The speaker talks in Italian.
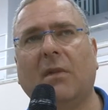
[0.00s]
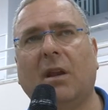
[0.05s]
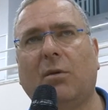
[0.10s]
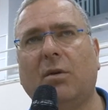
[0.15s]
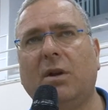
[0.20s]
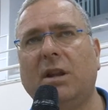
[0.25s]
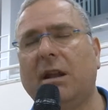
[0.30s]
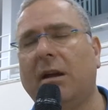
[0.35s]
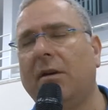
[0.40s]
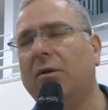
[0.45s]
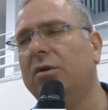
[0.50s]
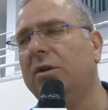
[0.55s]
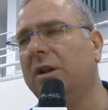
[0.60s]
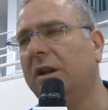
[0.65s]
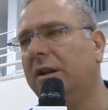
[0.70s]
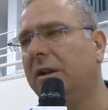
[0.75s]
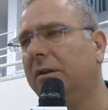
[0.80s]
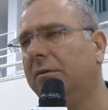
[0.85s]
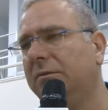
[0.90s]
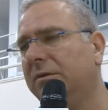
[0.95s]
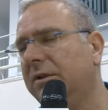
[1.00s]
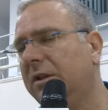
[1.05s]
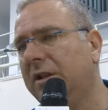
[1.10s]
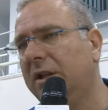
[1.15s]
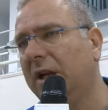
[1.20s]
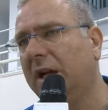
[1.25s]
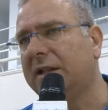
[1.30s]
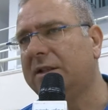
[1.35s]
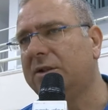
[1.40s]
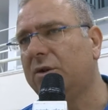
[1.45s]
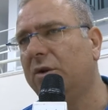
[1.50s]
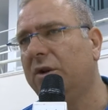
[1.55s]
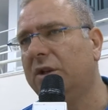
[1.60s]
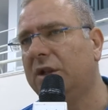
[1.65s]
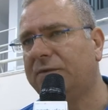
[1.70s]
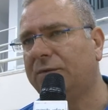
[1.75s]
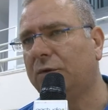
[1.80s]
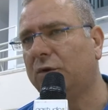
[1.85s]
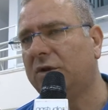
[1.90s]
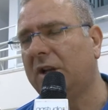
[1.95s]
quindi avevo dato indicazioni di
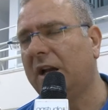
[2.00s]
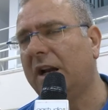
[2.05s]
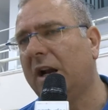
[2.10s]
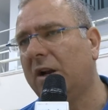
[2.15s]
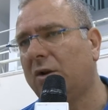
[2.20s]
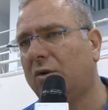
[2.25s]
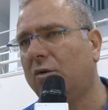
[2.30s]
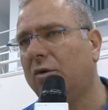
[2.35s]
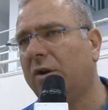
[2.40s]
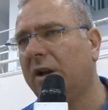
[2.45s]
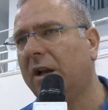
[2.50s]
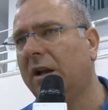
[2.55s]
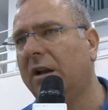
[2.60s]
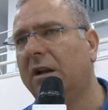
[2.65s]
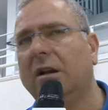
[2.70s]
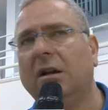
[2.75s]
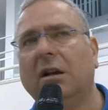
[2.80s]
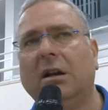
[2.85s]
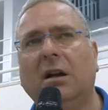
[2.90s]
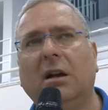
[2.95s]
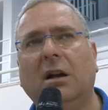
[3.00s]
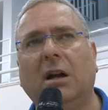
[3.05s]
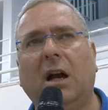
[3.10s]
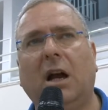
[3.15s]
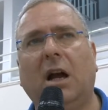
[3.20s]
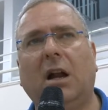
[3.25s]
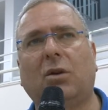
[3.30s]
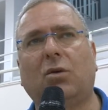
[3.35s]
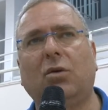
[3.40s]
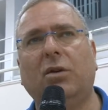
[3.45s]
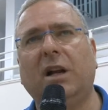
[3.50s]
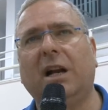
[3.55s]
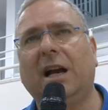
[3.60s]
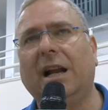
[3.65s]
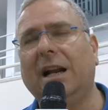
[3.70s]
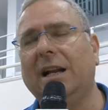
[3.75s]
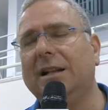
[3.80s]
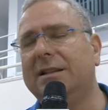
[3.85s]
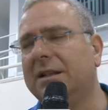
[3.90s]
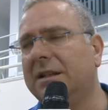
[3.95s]
sfruttare alcune, alcune
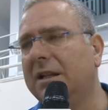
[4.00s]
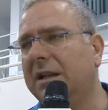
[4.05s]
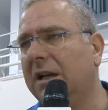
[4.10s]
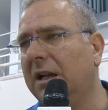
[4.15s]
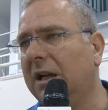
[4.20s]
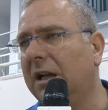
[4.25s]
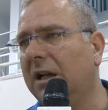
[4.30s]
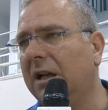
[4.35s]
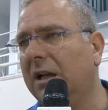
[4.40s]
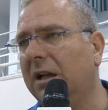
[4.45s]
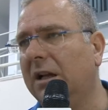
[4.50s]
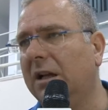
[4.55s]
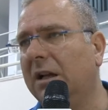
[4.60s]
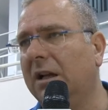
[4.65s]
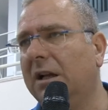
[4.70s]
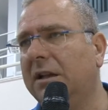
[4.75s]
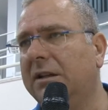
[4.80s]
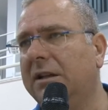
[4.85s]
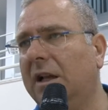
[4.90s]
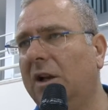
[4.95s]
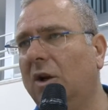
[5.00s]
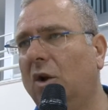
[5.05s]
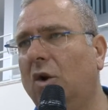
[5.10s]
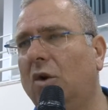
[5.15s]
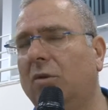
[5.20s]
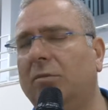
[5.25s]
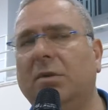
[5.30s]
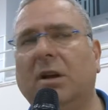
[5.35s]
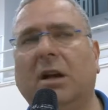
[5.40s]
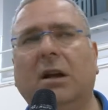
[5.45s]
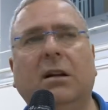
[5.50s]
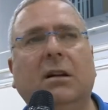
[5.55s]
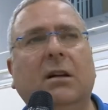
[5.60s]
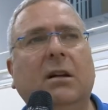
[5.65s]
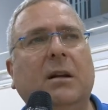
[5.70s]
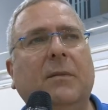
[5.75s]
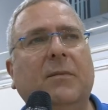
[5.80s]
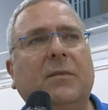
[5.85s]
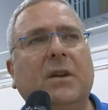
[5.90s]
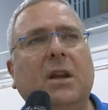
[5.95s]
carenze del, dell'Olbia.
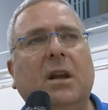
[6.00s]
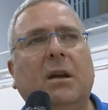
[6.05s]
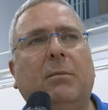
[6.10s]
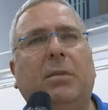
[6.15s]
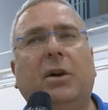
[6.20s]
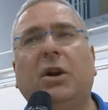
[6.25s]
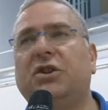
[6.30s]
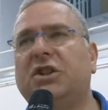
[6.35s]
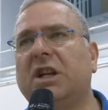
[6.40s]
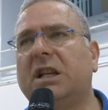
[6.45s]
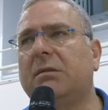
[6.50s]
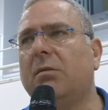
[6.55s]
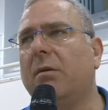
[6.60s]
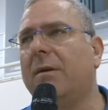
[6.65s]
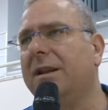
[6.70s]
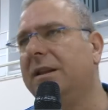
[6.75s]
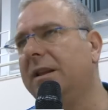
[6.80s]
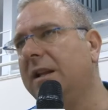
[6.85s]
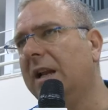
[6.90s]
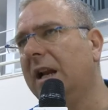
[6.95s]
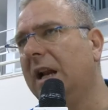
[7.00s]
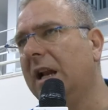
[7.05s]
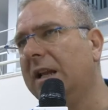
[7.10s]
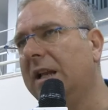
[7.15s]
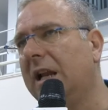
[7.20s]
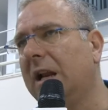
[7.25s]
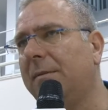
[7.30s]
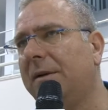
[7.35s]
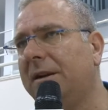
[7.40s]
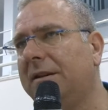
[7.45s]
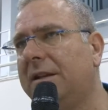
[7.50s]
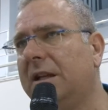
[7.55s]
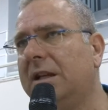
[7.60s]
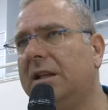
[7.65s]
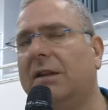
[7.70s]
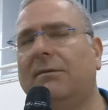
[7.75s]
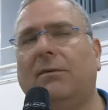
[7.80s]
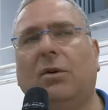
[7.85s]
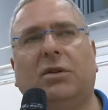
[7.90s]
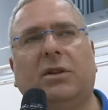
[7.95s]
Però in certi momenti della, della
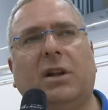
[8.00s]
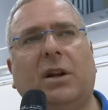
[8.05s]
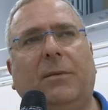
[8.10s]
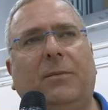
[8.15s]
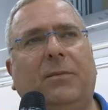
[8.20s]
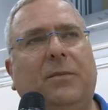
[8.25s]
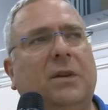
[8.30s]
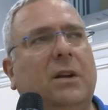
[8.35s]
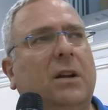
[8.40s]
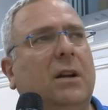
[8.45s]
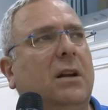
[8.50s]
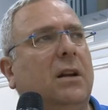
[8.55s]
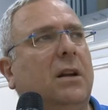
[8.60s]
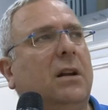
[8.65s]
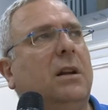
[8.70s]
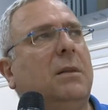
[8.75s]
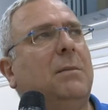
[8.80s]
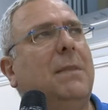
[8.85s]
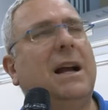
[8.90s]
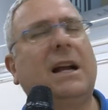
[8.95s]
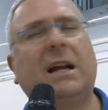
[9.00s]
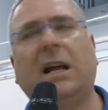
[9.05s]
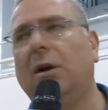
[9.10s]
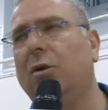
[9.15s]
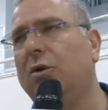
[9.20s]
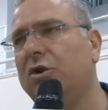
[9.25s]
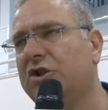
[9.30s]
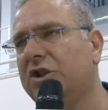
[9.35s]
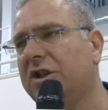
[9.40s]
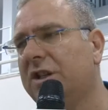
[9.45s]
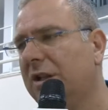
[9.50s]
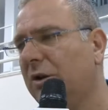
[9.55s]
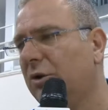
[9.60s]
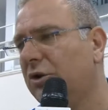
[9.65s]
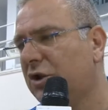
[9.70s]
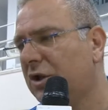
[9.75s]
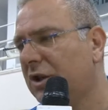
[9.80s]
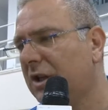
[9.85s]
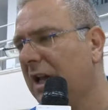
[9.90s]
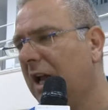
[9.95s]
partita a volte non, eh, manca la
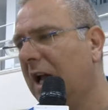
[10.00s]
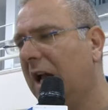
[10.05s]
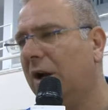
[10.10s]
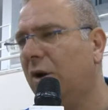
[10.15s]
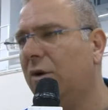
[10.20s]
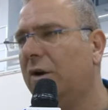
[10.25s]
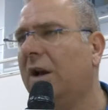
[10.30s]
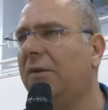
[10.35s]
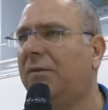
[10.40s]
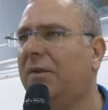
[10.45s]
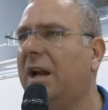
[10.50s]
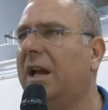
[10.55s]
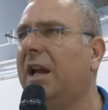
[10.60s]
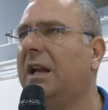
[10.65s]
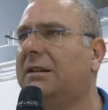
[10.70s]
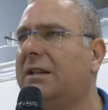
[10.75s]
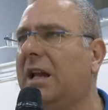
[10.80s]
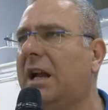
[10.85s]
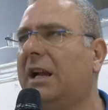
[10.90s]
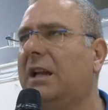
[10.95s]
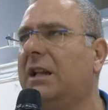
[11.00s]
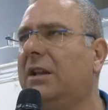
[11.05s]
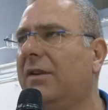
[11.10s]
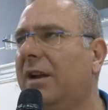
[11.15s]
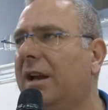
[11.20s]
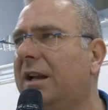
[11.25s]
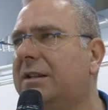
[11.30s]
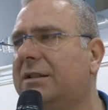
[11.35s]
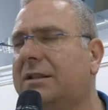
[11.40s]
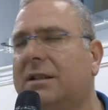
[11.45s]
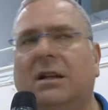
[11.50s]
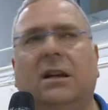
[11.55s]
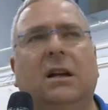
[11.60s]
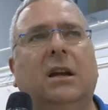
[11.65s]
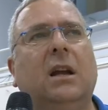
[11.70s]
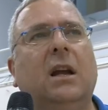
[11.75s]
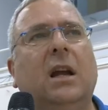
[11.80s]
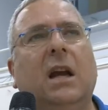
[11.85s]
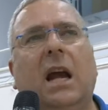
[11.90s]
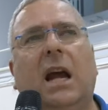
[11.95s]
lucidità, allora fai attacchi diversi
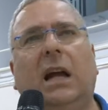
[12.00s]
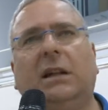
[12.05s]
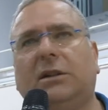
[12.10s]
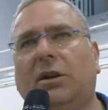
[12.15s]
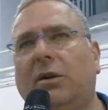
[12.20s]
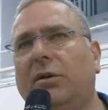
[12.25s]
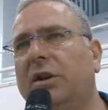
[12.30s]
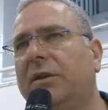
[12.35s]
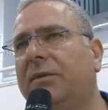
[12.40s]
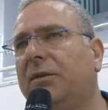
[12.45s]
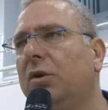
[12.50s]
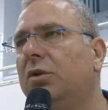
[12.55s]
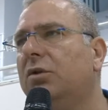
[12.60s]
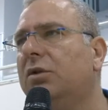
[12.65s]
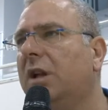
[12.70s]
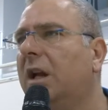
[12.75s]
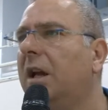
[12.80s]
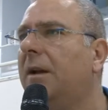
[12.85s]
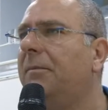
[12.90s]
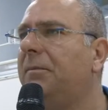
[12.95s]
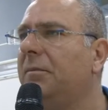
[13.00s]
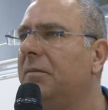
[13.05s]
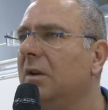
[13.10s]
e trovi di fronte